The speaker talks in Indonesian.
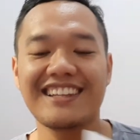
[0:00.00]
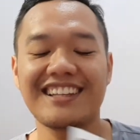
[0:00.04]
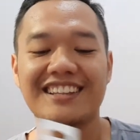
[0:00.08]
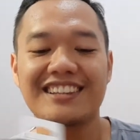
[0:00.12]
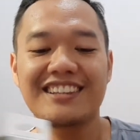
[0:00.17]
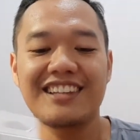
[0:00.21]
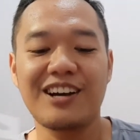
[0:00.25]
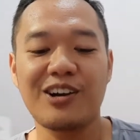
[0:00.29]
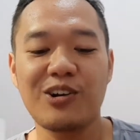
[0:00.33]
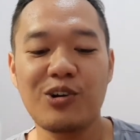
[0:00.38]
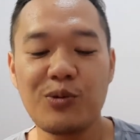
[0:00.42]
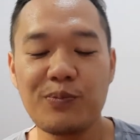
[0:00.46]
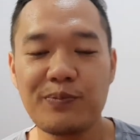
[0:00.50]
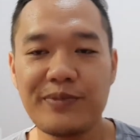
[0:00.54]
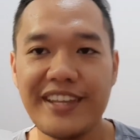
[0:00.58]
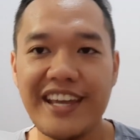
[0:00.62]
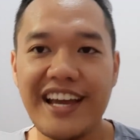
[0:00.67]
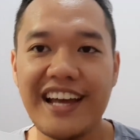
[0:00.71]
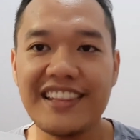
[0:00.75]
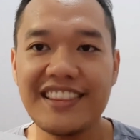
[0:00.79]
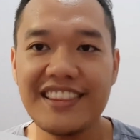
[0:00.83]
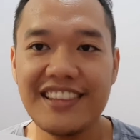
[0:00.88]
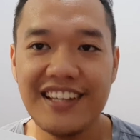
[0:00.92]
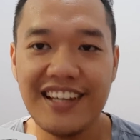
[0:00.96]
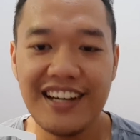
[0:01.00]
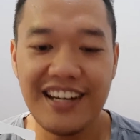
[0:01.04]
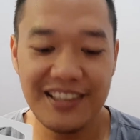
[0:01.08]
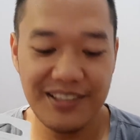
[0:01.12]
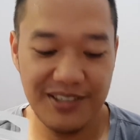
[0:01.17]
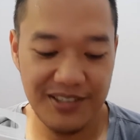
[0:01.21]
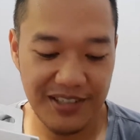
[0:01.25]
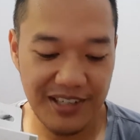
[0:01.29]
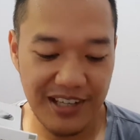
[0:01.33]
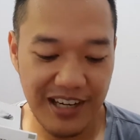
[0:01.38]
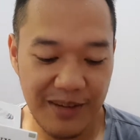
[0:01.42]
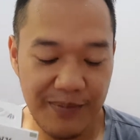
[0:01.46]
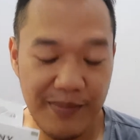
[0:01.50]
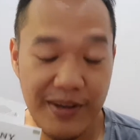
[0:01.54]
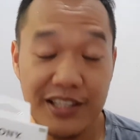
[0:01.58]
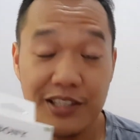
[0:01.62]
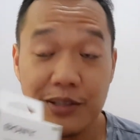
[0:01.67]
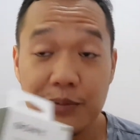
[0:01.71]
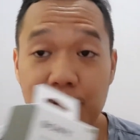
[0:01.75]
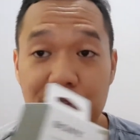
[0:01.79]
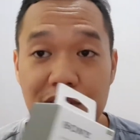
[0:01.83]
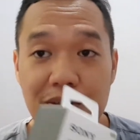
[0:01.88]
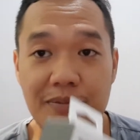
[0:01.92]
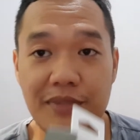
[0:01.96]
tentang home theater atau segala macam
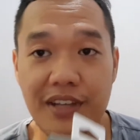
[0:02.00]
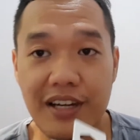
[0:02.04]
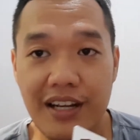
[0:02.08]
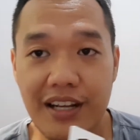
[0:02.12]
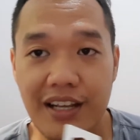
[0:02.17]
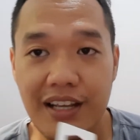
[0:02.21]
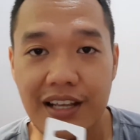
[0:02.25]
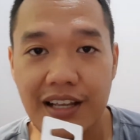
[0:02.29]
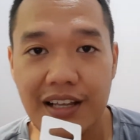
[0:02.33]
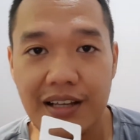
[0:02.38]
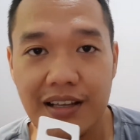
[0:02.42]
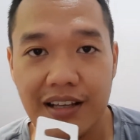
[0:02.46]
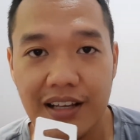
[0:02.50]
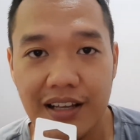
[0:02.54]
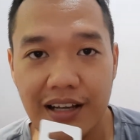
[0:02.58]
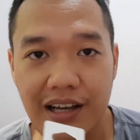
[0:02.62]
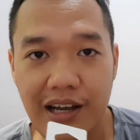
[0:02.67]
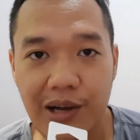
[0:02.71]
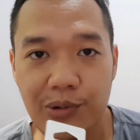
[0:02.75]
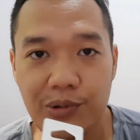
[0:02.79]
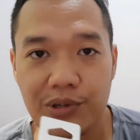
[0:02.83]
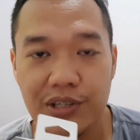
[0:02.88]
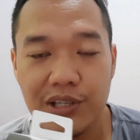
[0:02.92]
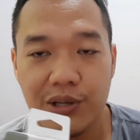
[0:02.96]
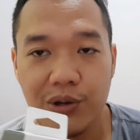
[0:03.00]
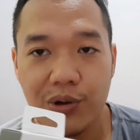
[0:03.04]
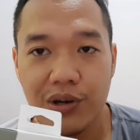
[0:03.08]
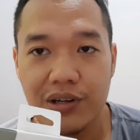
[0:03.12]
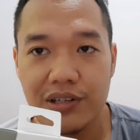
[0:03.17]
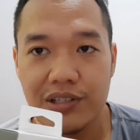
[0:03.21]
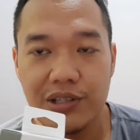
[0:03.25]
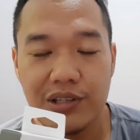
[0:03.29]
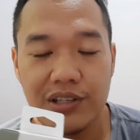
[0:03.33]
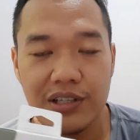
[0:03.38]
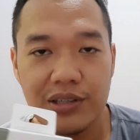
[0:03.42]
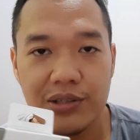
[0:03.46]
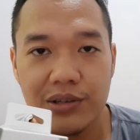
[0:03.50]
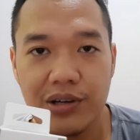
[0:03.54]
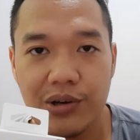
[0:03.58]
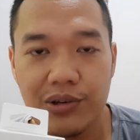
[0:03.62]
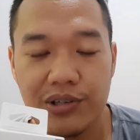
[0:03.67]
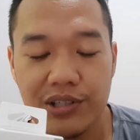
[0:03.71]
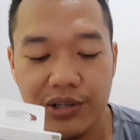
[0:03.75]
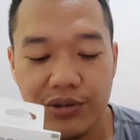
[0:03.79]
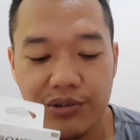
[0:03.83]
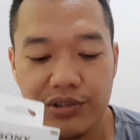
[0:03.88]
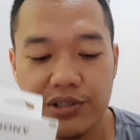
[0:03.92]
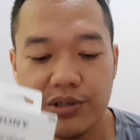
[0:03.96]
itu sebenarnya audio audio itu
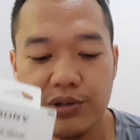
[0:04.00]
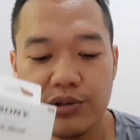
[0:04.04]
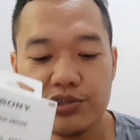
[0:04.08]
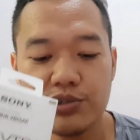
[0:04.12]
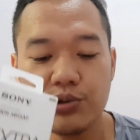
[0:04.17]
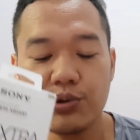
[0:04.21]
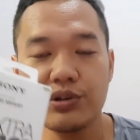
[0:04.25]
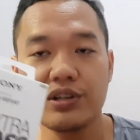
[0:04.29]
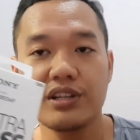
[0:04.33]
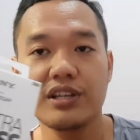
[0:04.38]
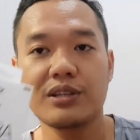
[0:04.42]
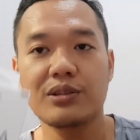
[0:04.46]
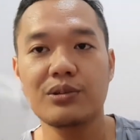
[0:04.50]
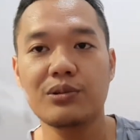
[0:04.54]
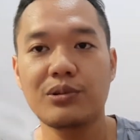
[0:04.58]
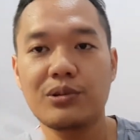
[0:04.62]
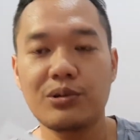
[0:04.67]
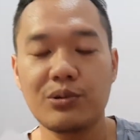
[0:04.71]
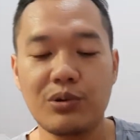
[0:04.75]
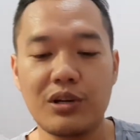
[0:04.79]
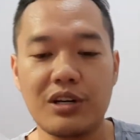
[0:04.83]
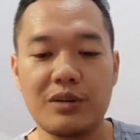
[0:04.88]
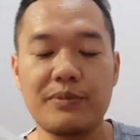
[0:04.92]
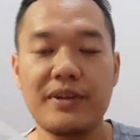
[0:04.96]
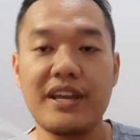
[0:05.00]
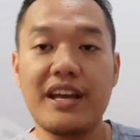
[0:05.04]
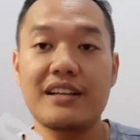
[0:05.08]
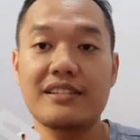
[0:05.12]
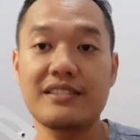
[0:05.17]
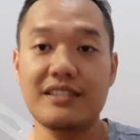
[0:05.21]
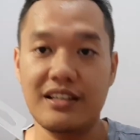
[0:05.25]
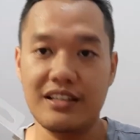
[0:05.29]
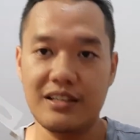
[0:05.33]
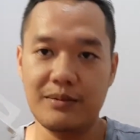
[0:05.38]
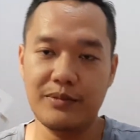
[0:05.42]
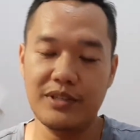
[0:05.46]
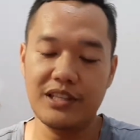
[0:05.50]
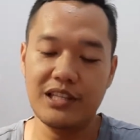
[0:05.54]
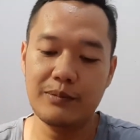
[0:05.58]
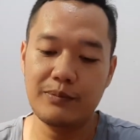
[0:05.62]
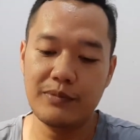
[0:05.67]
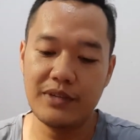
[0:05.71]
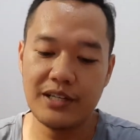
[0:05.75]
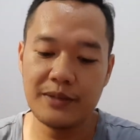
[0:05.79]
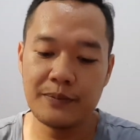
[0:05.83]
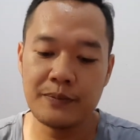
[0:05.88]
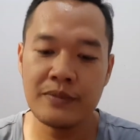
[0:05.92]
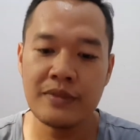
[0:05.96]
audio audio Sony itu luar biasa
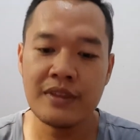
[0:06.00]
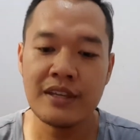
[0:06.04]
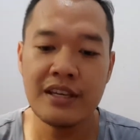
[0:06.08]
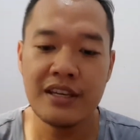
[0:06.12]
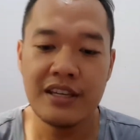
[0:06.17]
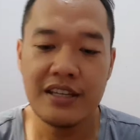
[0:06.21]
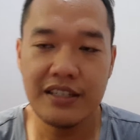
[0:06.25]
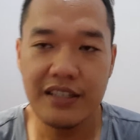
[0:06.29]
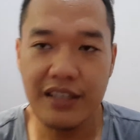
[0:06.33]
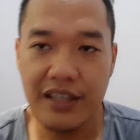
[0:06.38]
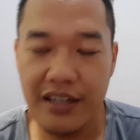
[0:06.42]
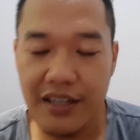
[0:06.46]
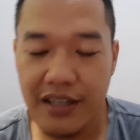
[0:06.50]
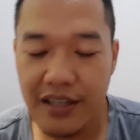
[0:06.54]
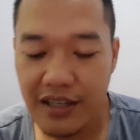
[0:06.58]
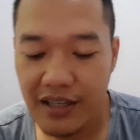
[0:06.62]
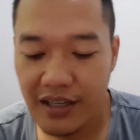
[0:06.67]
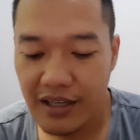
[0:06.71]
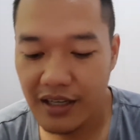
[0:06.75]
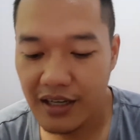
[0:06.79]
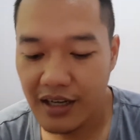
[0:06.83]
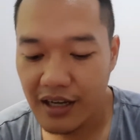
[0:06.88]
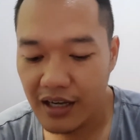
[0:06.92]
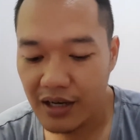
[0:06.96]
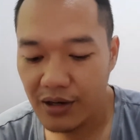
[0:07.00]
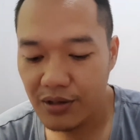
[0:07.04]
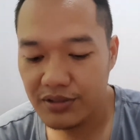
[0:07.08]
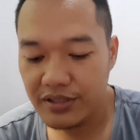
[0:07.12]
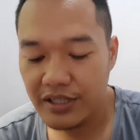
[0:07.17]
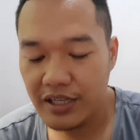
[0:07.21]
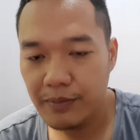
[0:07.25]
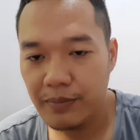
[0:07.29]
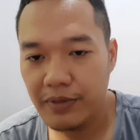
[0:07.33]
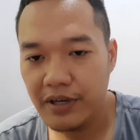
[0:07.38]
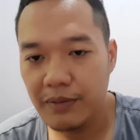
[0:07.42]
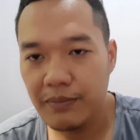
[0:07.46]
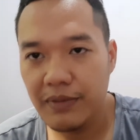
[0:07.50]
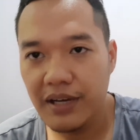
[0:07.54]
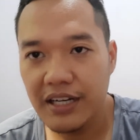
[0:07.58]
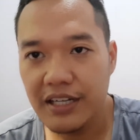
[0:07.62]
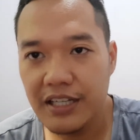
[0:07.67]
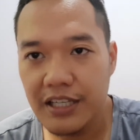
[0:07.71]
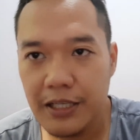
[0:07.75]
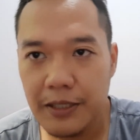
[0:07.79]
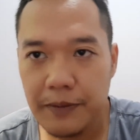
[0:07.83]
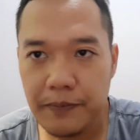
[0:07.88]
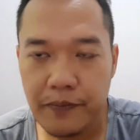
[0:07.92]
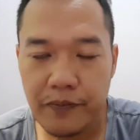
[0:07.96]
teman-teman. Jadi kalau saya
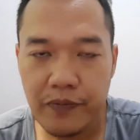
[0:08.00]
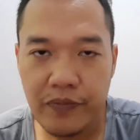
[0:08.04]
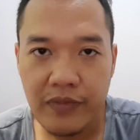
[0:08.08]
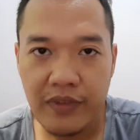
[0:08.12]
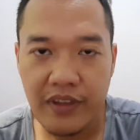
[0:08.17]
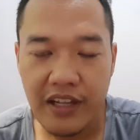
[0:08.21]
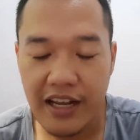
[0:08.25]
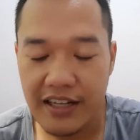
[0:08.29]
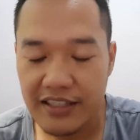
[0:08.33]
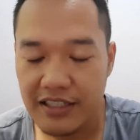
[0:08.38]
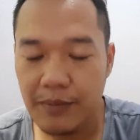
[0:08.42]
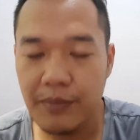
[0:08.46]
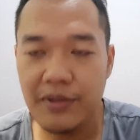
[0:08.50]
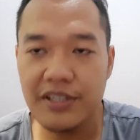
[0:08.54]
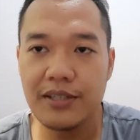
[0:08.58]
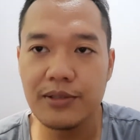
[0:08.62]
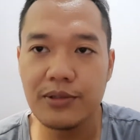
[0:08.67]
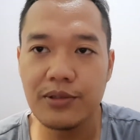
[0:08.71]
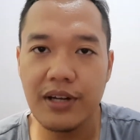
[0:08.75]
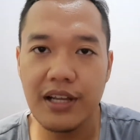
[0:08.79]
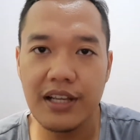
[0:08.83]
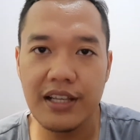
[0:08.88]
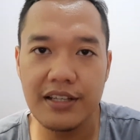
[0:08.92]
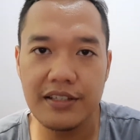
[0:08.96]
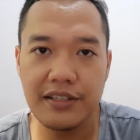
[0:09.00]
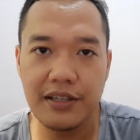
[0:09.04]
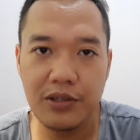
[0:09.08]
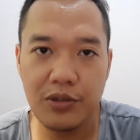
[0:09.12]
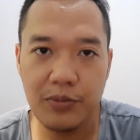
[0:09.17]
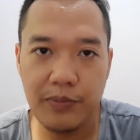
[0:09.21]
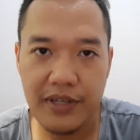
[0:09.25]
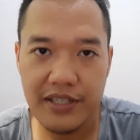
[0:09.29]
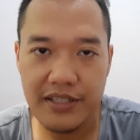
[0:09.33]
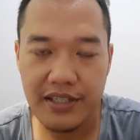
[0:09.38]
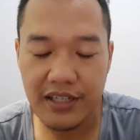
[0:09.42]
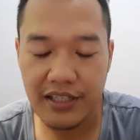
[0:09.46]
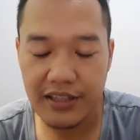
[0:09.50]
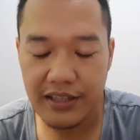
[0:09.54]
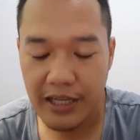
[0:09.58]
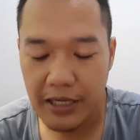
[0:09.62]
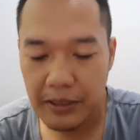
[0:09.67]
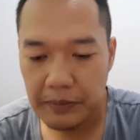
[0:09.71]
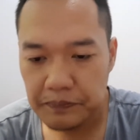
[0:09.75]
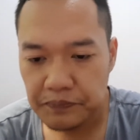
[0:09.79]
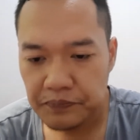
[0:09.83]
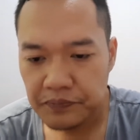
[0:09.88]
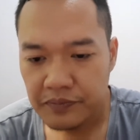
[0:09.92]
pribadi, nah sama satu lagi saya lupa cerita.